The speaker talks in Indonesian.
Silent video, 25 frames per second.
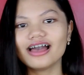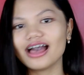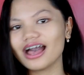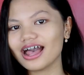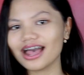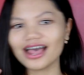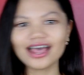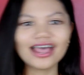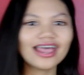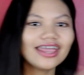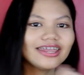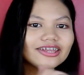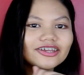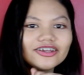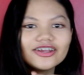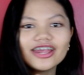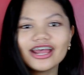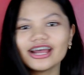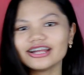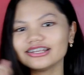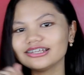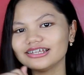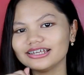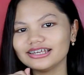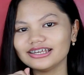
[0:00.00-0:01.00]
Hai
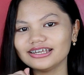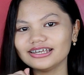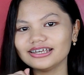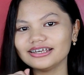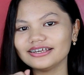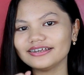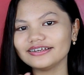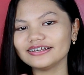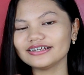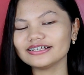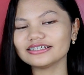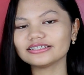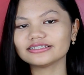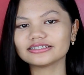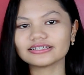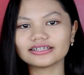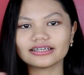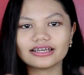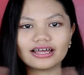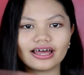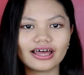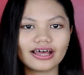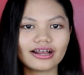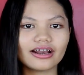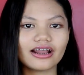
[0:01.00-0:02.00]
Gadis,
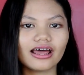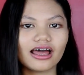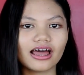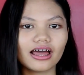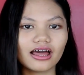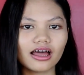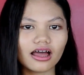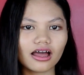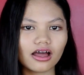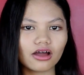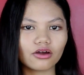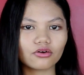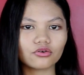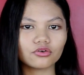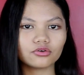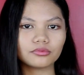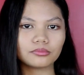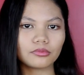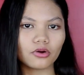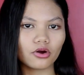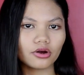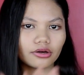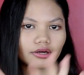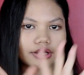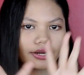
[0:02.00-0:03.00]
sekarang aku
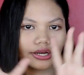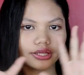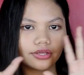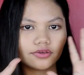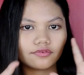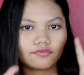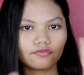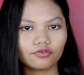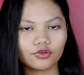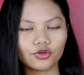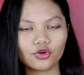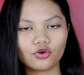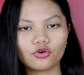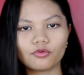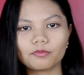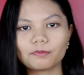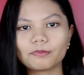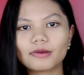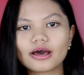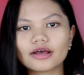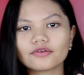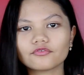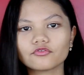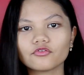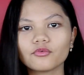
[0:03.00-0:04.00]
mau review
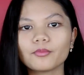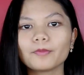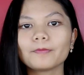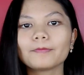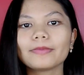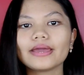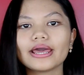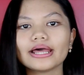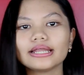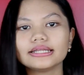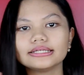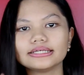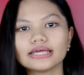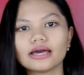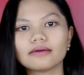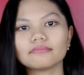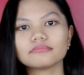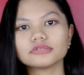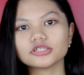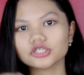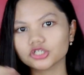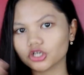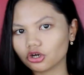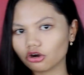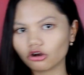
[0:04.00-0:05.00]
parfum Belia
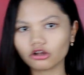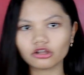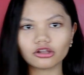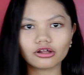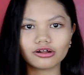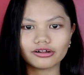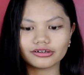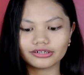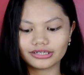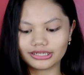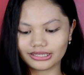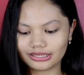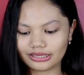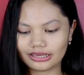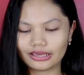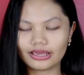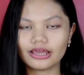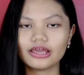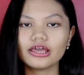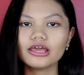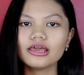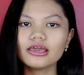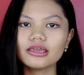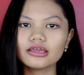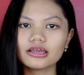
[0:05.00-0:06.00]
Miss Colony
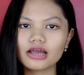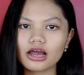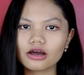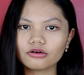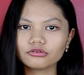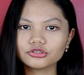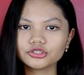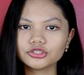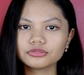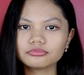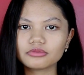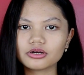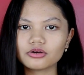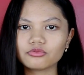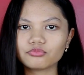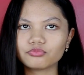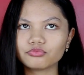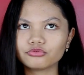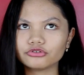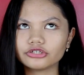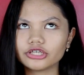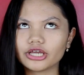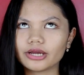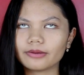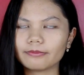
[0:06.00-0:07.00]
Aku cuma
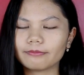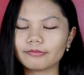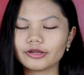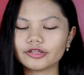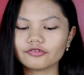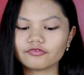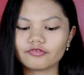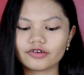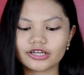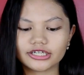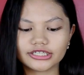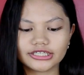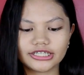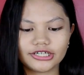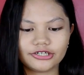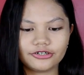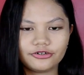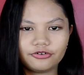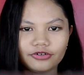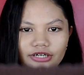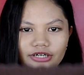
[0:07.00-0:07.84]
punya empat varian